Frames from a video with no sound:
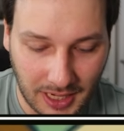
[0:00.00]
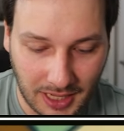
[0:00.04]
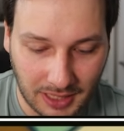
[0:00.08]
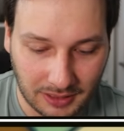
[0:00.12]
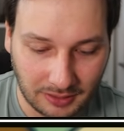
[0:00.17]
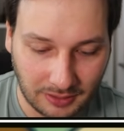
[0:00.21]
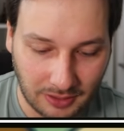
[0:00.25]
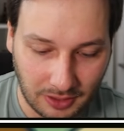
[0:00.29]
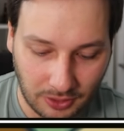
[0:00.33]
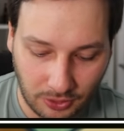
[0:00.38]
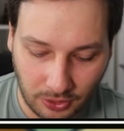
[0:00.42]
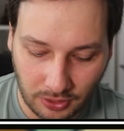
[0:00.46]

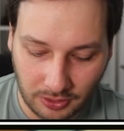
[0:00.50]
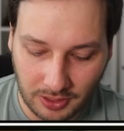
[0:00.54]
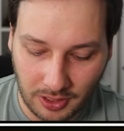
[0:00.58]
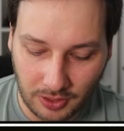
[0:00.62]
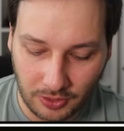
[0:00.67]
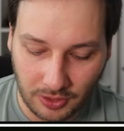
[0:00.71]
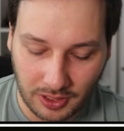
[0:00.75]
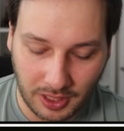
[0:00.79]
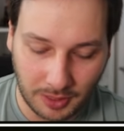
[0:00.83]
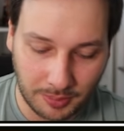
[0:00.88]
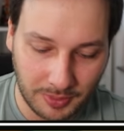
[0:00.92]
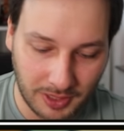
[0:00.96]
Karten, da könnt ihr
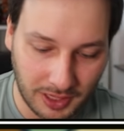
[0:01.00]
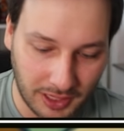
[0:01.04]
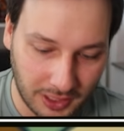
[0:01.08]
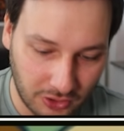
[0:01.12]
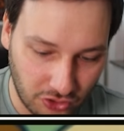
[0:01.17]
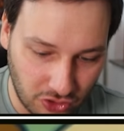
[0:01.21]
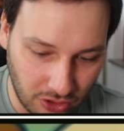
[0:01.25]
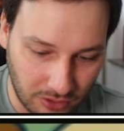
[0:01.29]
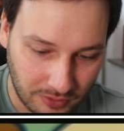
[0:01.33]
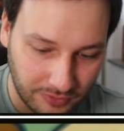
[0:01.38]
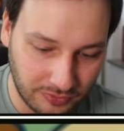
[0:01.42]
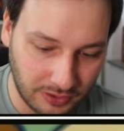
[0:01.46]
auch gerne mal
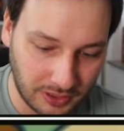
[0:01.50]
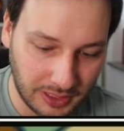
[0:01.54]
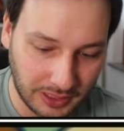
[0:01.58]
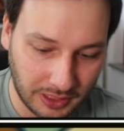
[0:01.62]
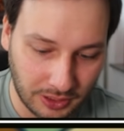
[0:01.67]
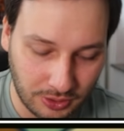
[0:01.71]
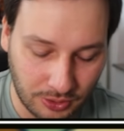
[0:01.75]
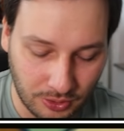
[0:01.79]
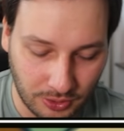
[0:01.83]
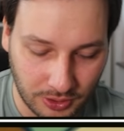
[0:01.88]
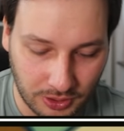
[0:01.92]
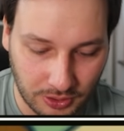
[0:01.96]
reinschauen,
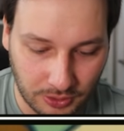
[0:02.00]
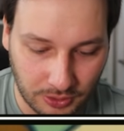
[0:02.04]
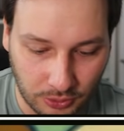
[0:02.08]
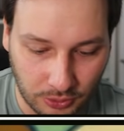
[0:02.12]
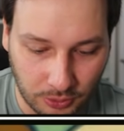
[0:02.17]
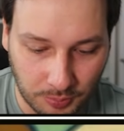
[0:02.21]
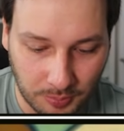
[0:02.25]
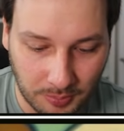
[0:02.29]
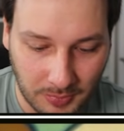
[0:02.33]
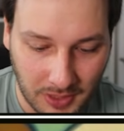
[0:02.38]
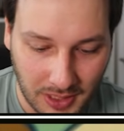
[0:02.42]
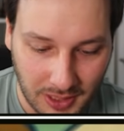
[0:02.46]
verlinke ich
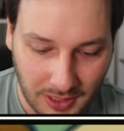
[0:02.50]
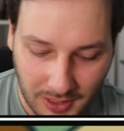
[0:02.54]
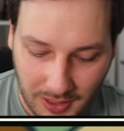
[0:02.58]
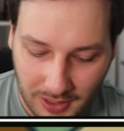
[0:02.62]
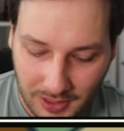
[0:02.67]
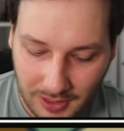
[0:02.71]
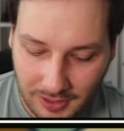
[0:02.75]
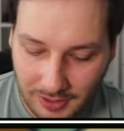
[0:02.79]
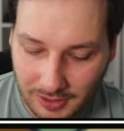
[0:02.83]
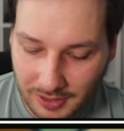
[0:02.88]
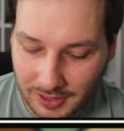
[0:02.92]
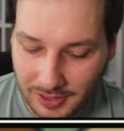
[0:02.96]
oben.
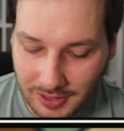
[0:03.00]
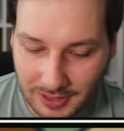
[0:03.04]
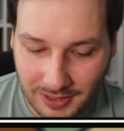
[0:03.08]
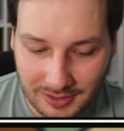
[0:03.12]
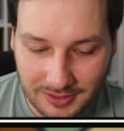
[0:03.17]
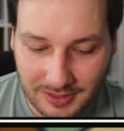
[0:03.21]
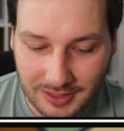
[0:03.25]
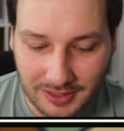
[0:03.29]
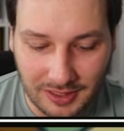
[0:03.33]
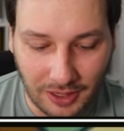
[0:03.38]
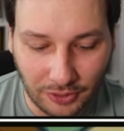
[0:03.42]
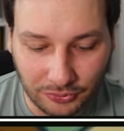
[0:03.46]
Äh,
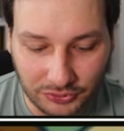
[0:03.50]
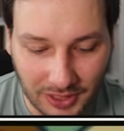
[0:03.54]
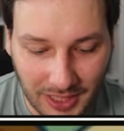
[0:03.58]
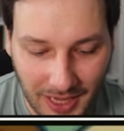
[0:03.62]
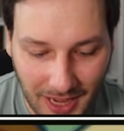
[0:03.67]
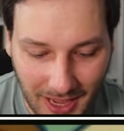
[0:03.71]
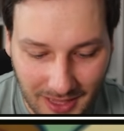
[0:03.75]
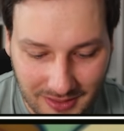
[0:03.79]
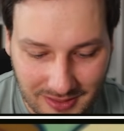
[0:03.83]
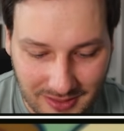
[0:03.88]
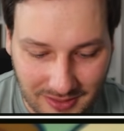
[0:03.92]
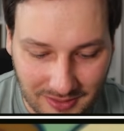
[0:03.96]
das sind auf
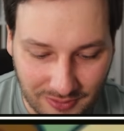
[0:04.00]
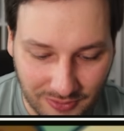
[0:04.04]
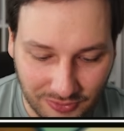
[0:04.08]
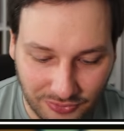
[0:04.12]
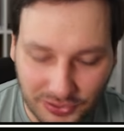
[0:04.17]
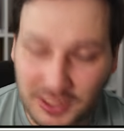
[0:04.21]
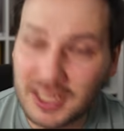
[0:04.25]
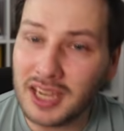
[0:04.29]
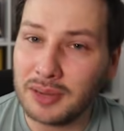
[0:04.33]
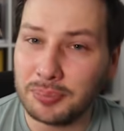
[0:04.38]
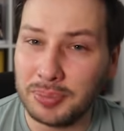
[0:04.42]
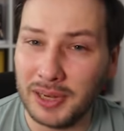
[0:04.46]
den ersten
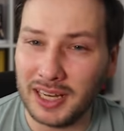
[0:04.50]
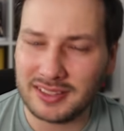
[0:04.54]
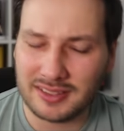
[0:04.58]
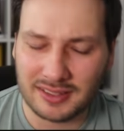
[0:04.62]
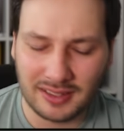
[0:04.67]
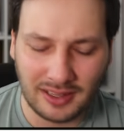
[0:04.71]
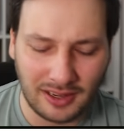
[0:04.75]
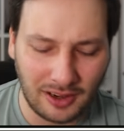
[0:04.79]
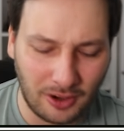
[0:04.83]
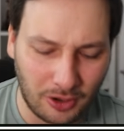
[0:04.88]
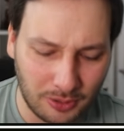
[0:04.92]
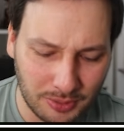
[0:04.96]
vier
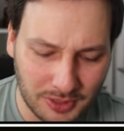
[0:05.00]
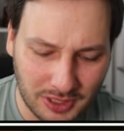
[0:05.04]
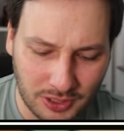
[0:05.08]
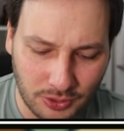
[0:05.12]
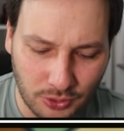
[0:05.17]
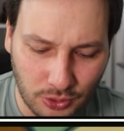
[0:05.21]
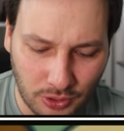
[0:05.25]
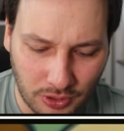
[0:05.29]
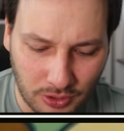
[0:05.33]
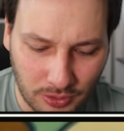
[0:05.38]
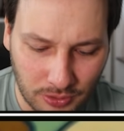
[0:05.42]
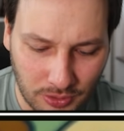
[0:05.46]
Plätzen, glaube ich,
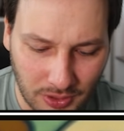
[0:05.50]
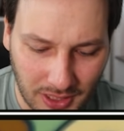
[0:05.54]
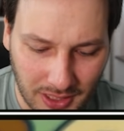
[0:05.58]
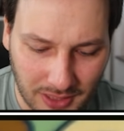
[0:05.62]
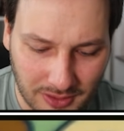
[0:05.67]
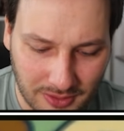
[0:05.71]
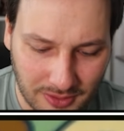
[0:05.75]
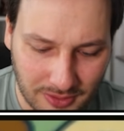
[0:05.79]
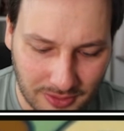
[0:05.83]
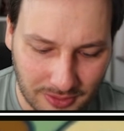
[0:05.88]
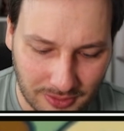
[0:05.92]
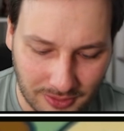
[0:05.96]
nur
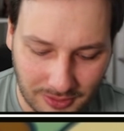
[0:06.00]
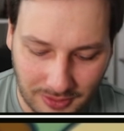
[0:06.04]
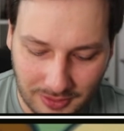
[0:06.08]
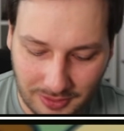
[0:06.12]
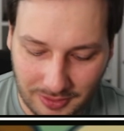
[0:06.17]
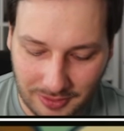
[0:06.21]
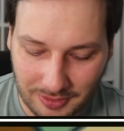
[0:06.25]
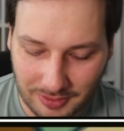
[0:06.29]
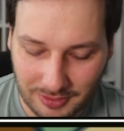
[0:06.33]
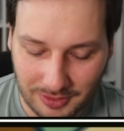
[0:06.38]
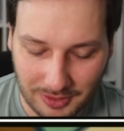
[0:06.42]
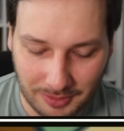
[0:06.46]
Gluraks
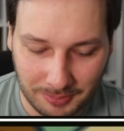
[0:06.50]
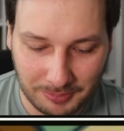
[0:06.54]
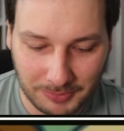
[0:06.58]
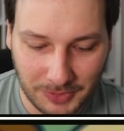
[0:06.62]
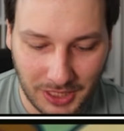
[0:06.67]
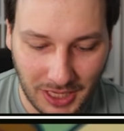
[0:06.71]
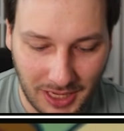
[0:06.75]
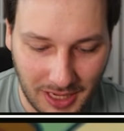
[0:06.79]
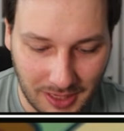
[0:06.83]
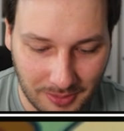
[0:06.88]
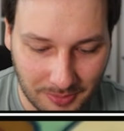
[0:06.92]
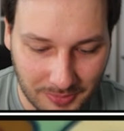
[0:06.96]
und ähm,
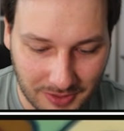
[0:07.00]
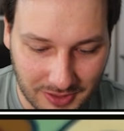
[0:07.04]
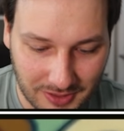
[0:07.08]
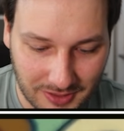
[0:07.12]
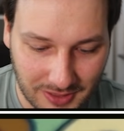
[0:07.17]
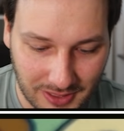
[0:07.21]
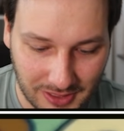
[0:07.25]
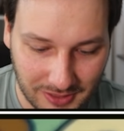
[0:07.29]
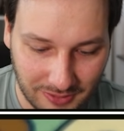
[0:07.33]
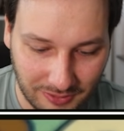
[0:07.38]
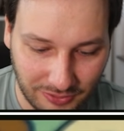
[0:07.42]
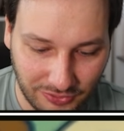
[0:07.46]
ja, es
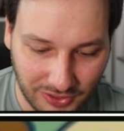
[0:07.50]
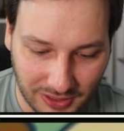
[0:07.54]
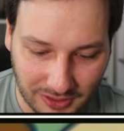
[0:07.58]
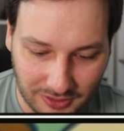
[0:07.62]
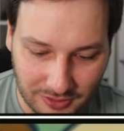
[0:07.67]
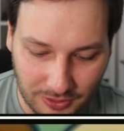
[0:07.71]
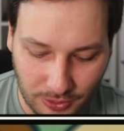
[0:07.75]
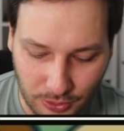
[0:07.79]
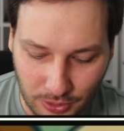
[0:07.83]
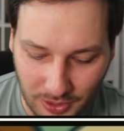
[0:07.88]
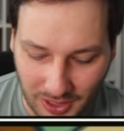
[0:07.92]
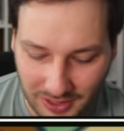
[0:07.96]
ist halt ein
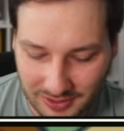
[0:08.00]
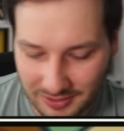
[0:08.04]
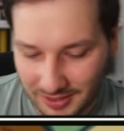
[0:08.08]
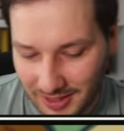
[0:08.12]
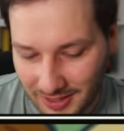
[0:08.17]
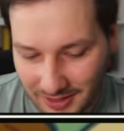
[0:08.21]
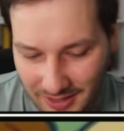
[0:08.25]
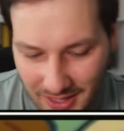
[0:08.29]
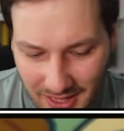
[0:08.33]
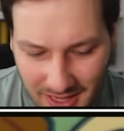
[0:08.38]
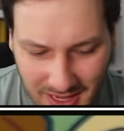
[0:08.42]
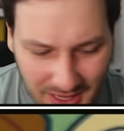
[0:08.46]
fettes
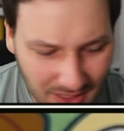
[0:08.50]
Glurak-Set.